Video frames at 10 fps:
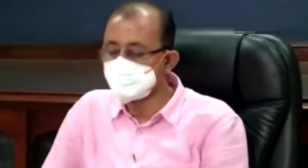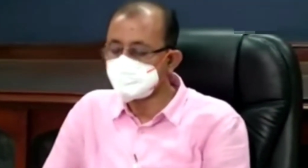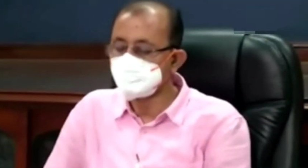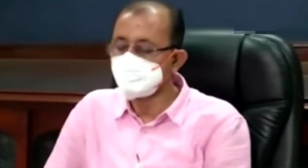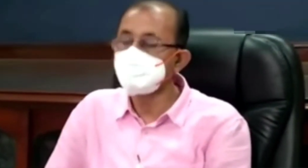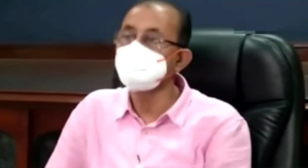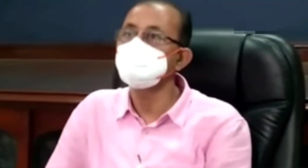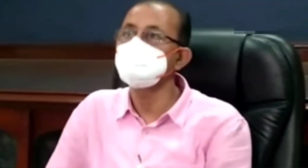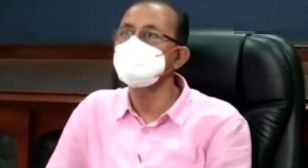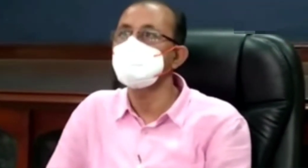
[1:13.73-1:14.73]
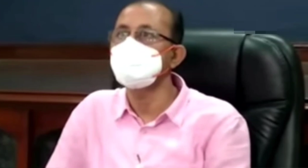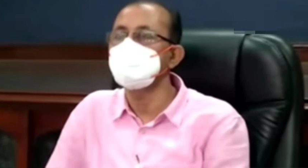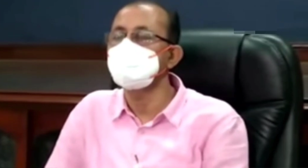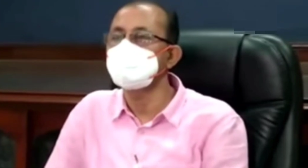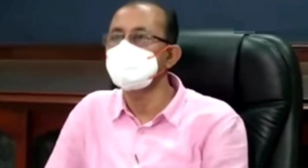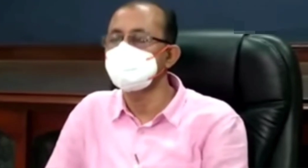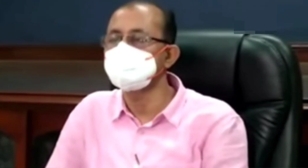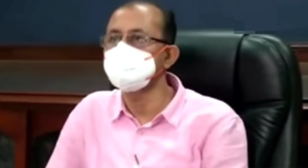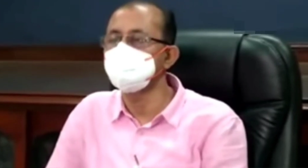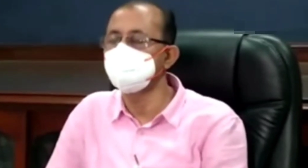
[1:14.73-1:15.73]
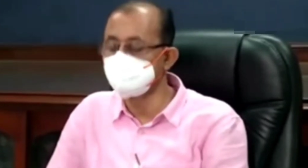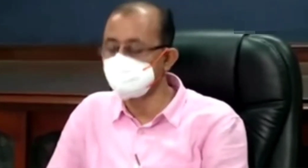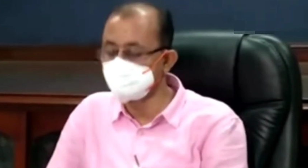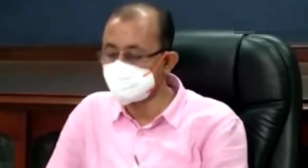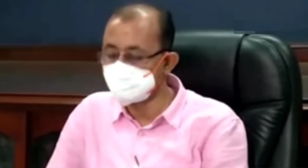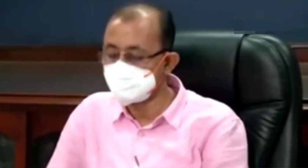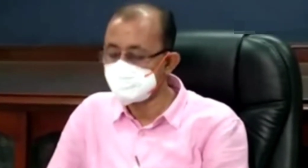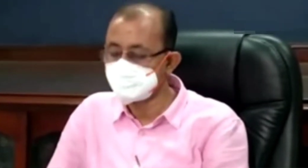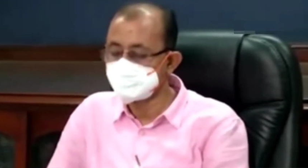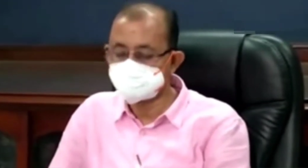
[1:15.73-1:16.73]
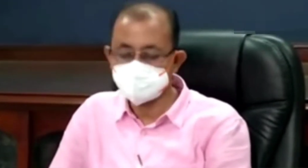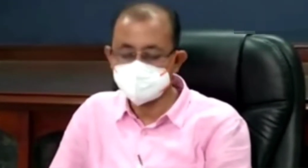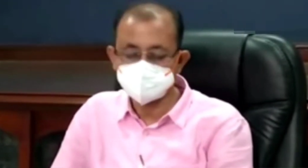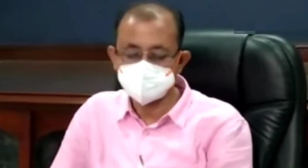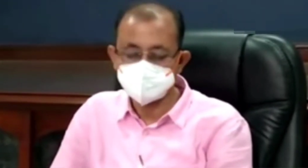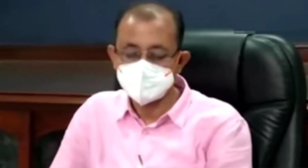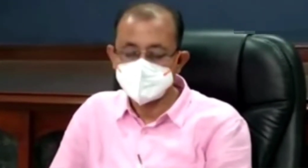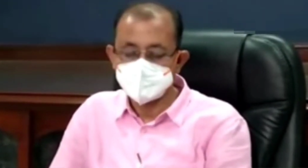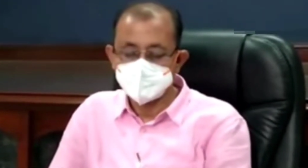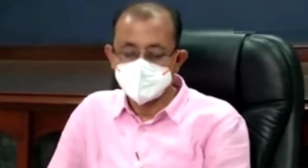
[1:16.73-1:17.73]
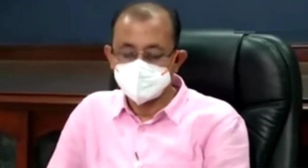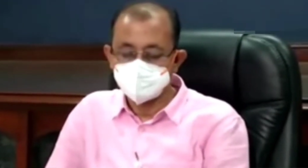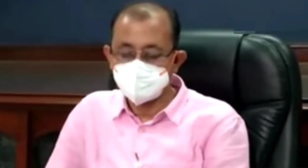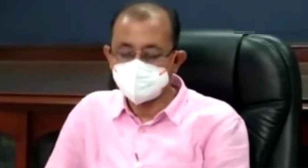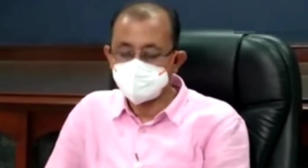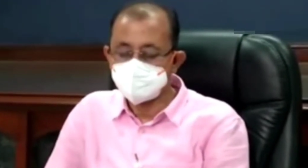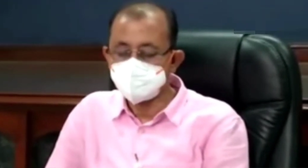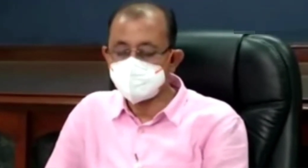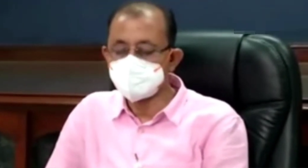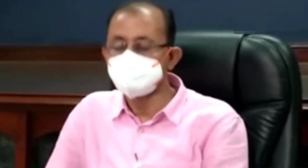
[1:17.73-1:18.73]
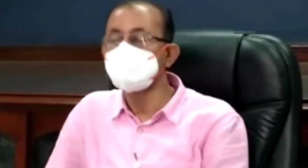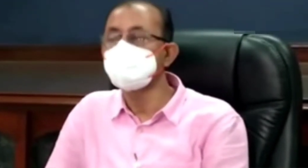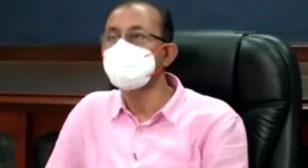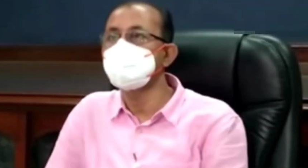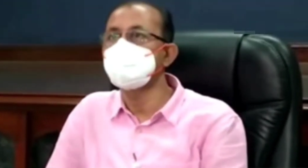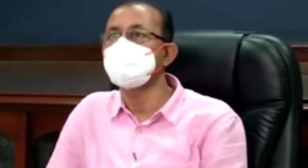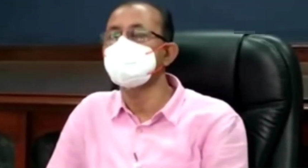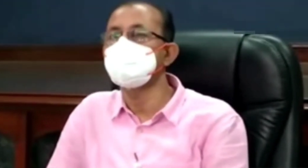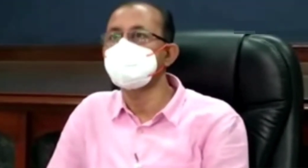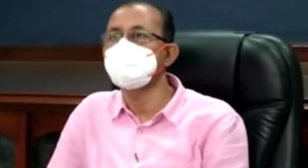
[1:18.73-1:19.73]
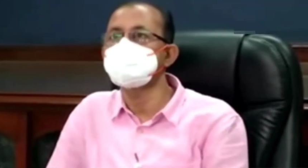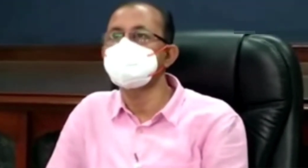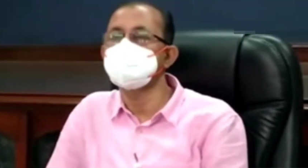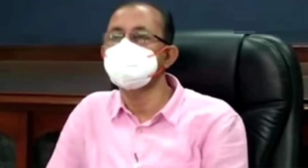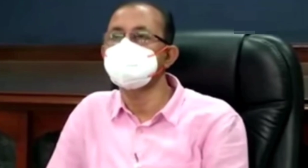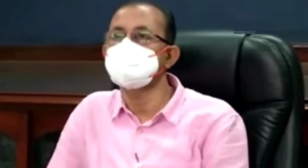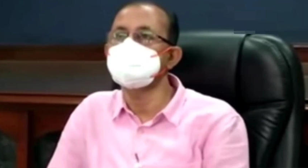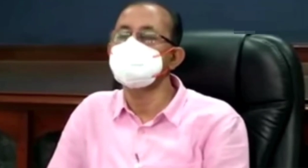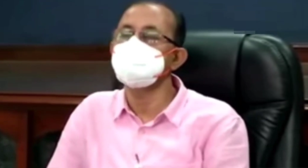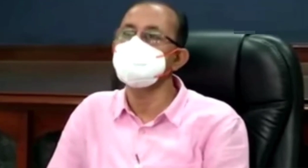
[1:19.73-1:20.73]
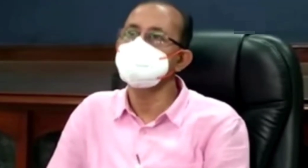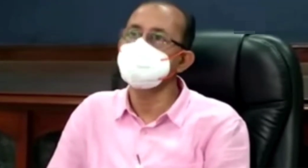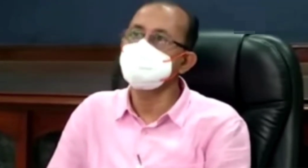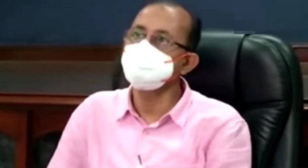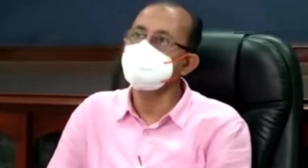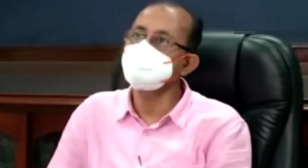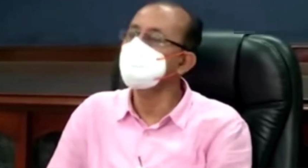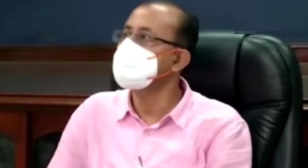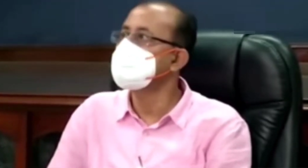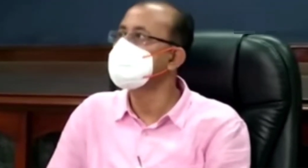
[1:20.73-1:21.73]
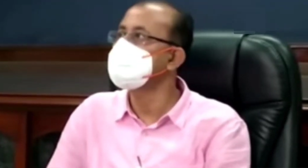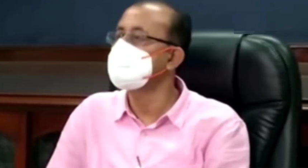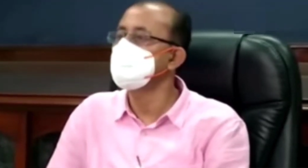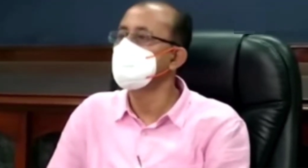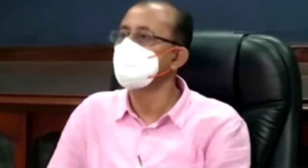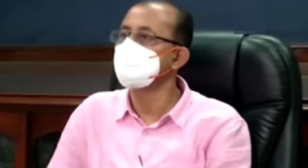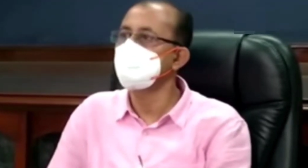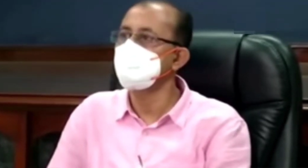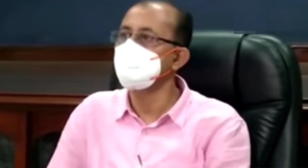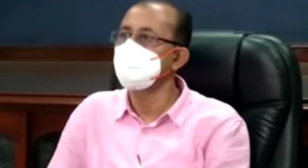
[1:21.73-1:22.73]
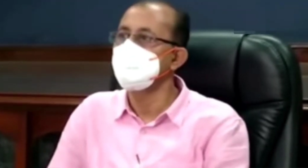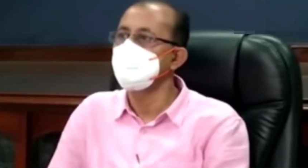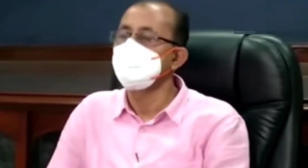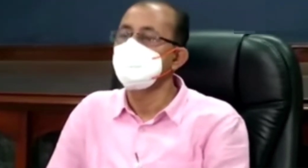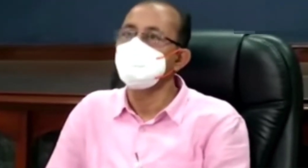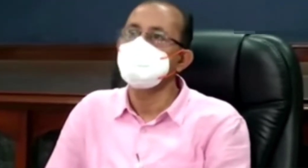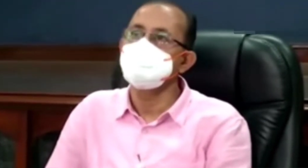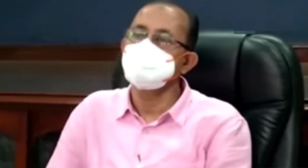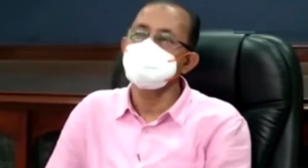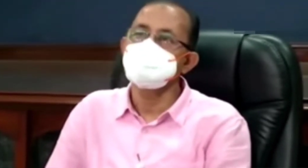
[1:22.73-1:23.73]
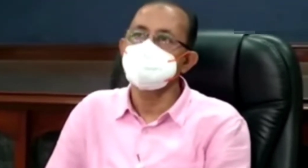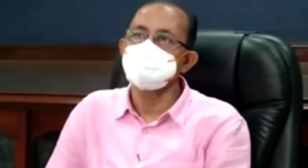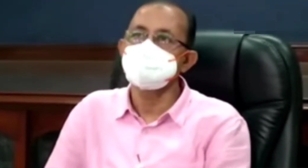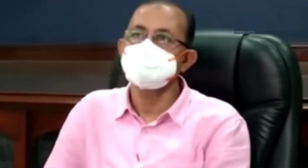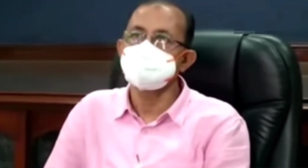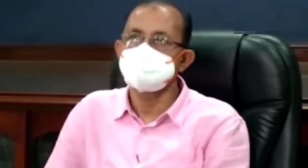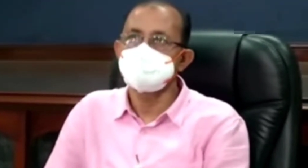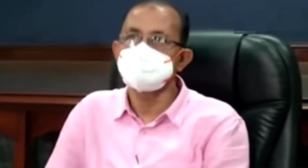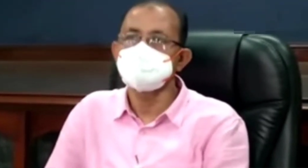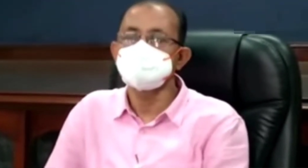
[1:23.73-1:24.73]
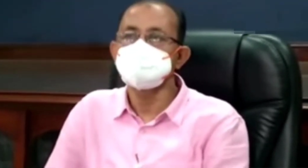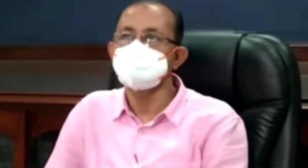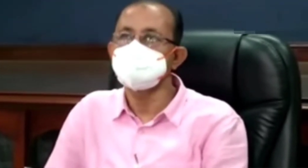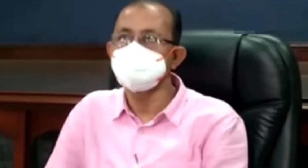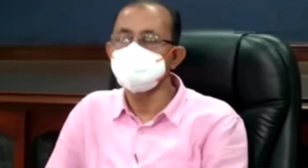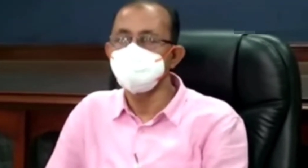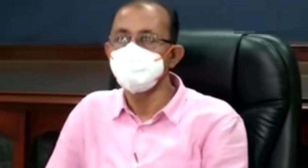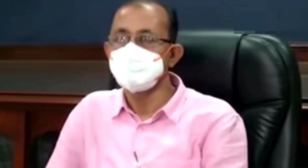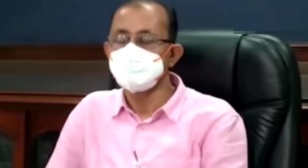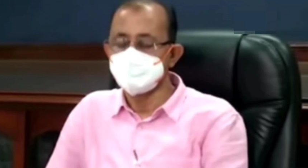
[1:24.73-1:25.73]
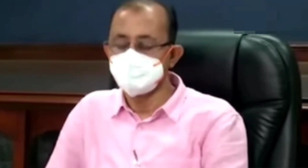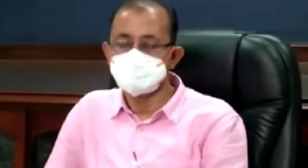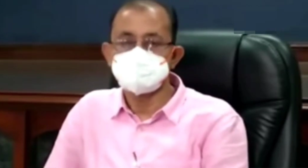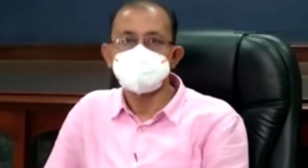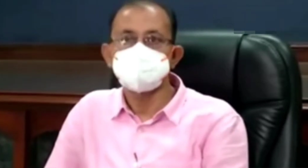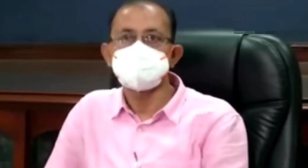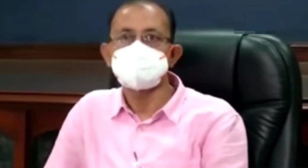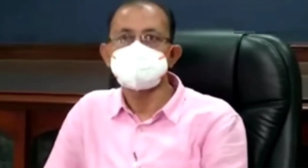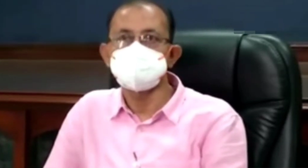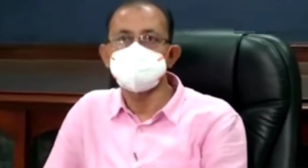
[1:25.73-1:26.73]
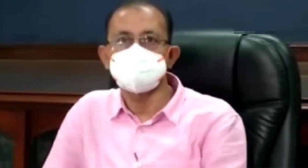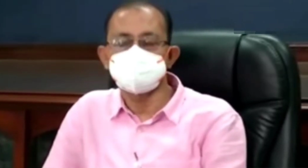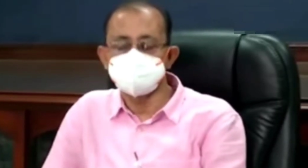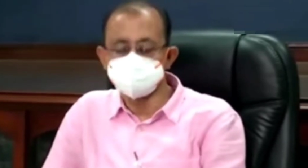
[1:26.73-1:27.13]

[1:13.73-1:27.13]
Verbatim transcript: কলাইকুন্ডা কাথি হলদিয়া সাত দমদম ব্যারাকপুর এবং পানাগড়ে পাঁচ সেন্টিমিটার করে এগুলো সিগনিফিকেন্টগুলো আমি বললাম এছাড়া ওভারঅল সমস্ত জেলাতেই কিন্তু মাঝারি বৃষ্টি হয়েছে